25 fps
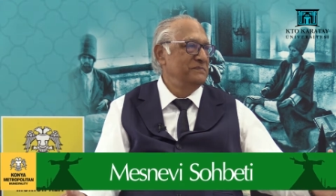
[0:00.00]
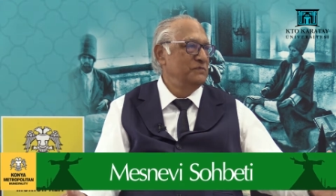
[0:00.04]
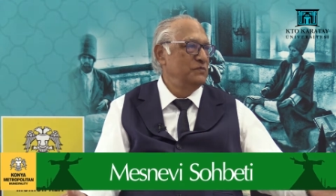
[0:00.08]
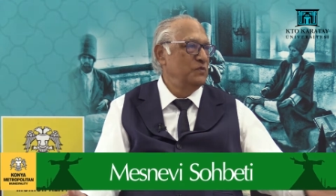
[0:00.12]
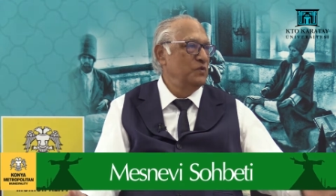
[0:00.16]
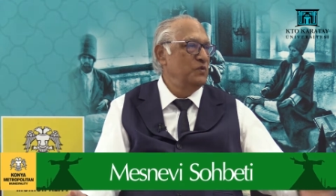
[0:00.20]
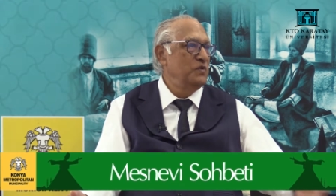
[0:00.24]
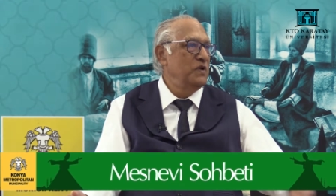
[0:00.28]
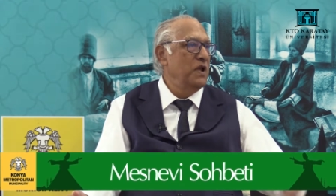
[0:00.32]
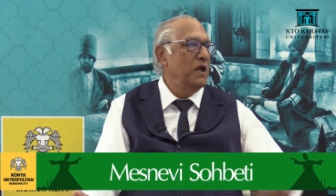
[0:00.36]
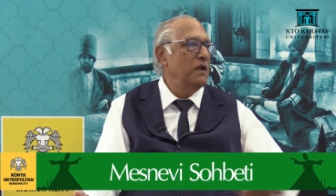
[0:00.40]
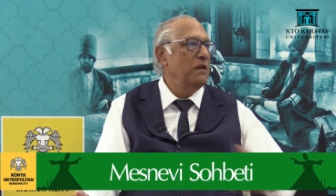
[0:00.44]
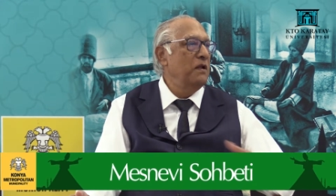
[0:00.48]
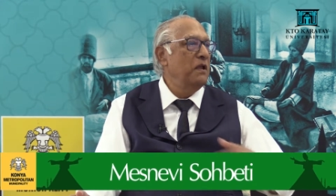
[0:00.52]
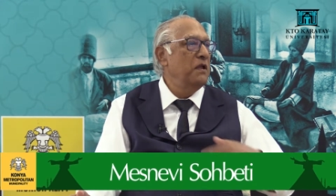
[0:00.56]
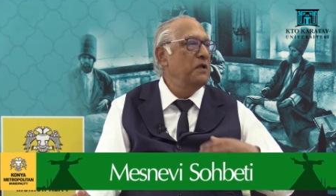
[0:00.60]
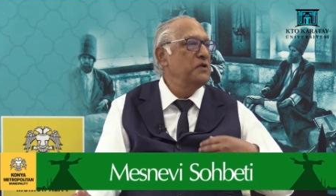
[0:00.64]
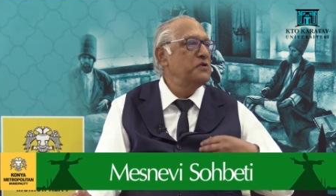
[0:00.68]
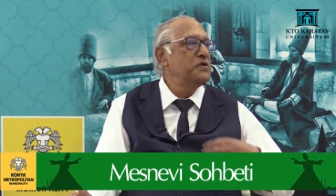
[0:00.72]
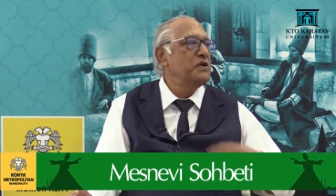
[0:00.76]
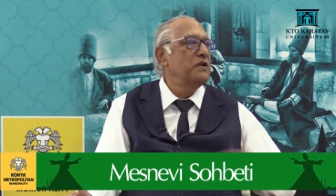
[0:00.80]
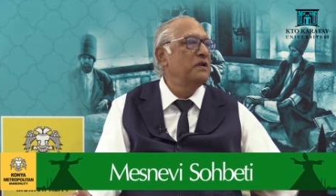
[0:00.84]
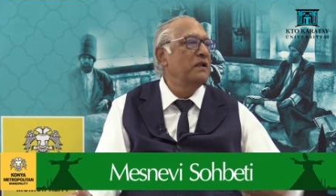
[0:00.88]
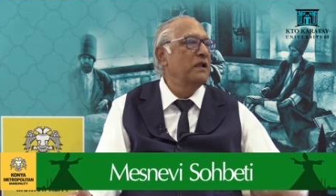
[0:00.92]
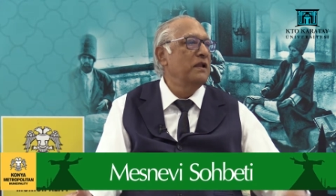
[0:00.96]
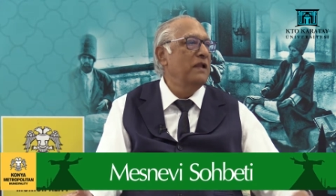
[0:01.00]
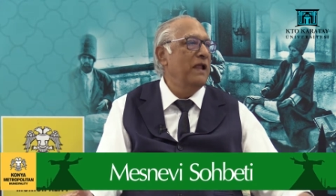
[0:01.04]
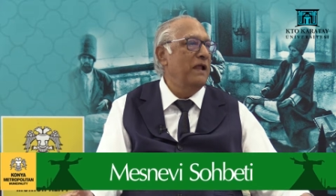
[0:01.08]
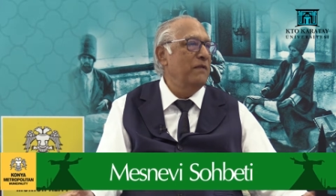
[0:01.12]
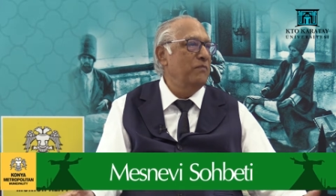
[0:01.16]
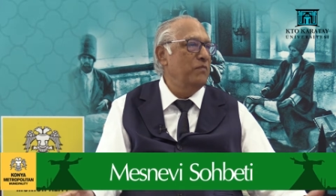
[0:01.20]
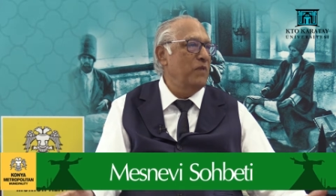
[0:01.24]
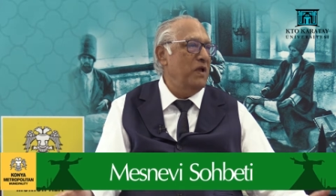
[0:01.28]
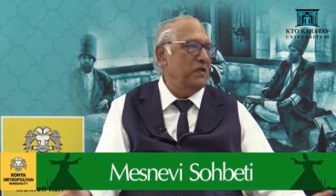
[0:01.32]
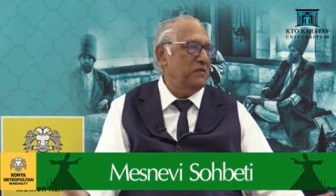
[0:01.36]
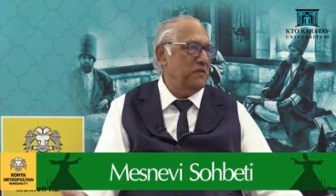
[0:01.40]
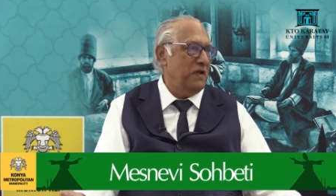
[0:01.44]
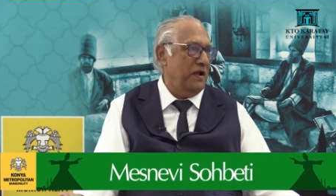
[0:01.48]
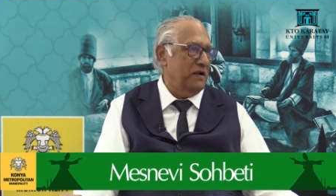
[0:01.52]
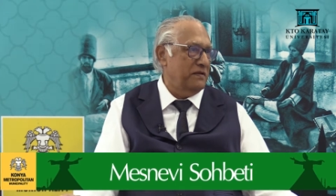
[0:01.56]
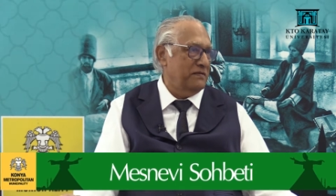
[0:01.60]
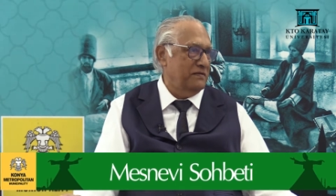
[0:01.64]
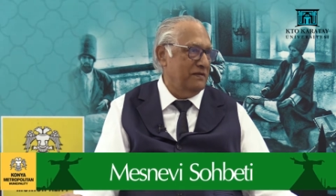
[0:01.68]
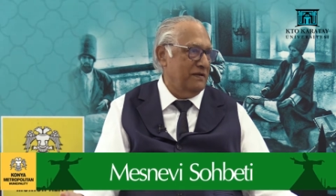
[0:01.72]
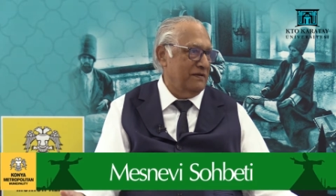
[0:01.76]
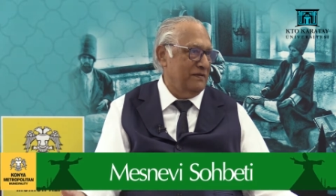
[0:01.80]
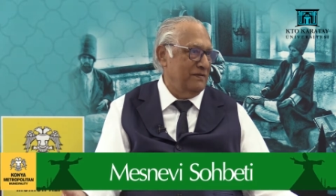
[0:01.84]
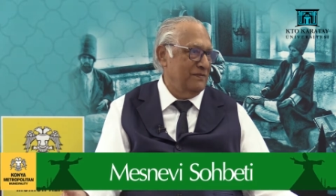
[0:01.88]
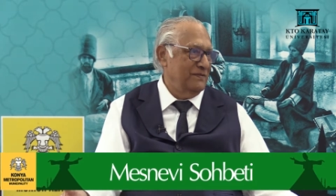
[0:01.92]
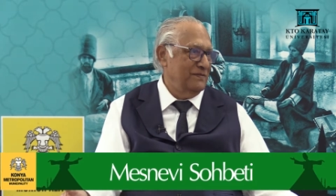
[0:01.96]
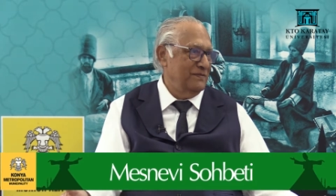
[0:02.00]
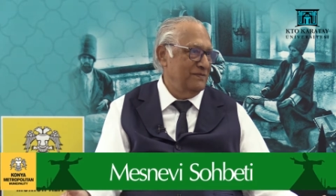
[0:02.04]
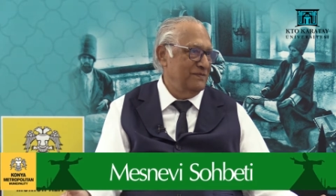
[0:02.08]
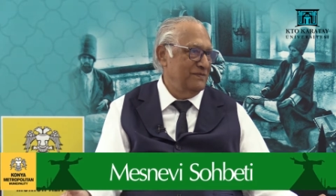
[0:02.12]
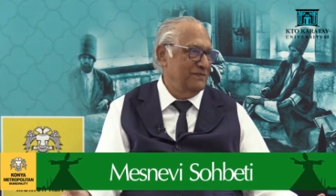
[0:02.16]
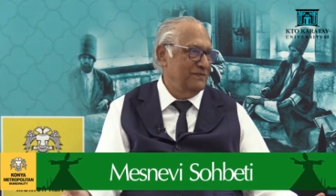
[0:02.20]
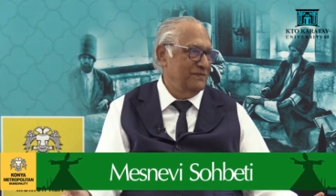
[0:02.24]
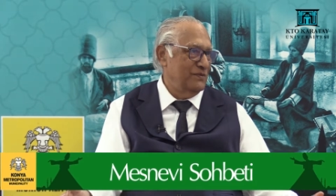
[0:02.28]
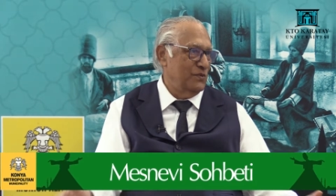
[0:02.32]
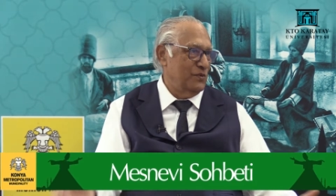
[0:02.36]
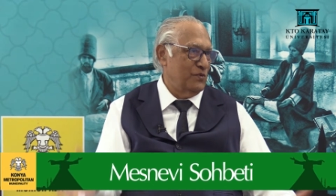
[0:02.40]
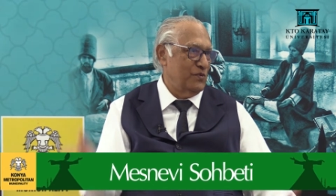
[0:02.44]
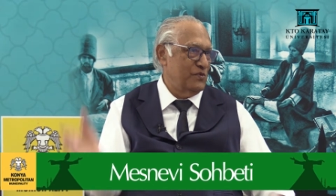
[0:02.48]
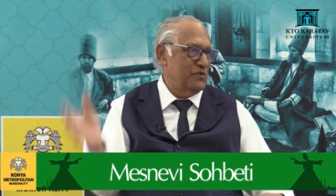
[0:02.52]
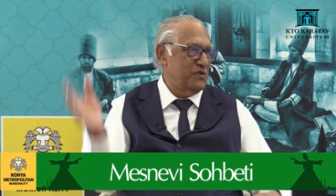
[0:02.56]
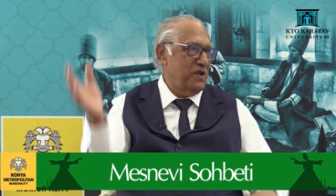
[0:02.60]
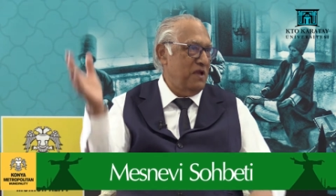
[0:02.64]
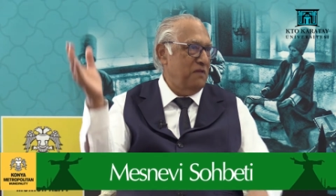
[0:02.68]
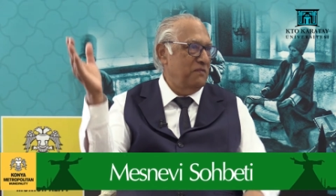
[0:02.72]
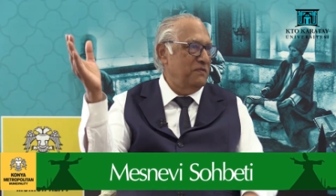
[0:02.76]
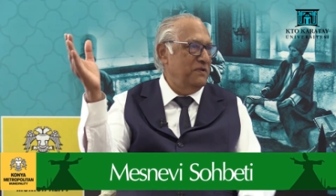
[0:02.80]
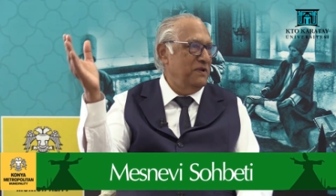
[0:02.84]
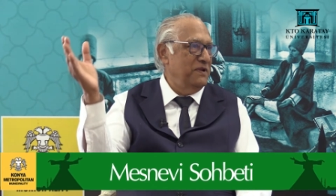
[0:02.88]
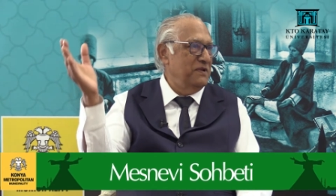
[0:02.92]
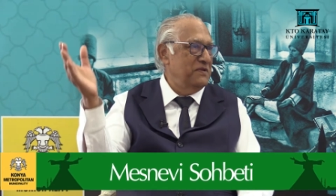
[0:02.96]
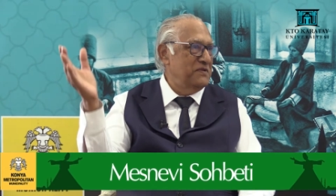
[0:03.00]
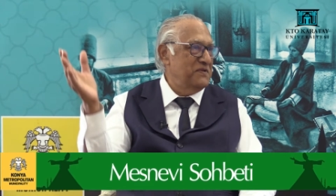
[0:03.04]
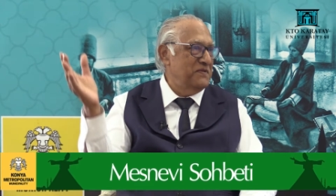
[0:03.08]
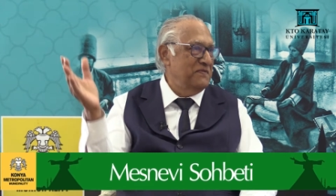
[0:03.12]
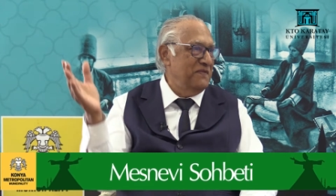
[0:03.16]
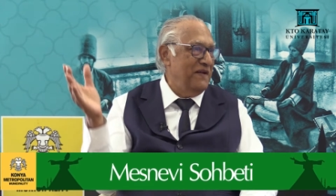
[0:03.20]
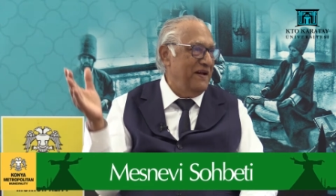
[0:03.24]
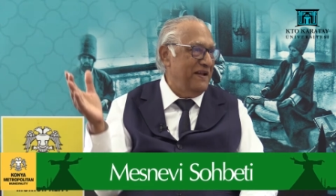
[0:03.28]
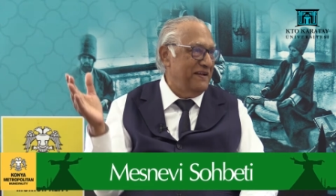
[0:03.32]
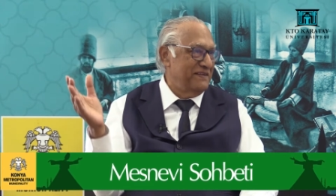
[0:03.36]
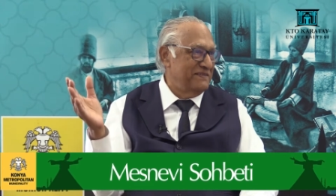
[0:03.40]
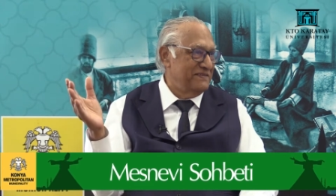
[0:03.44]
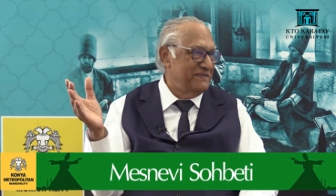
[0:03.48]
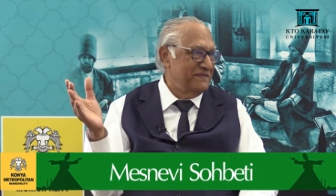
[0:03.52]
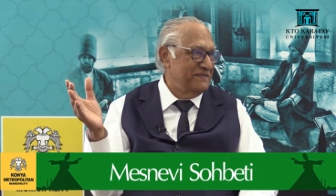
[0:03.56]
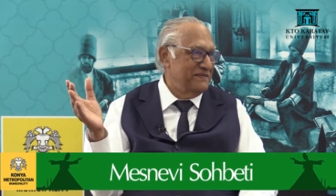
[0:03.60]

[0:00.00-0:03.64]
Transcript: Dünya ile hiç ilgilenmez artık. Onun sevgilisi var.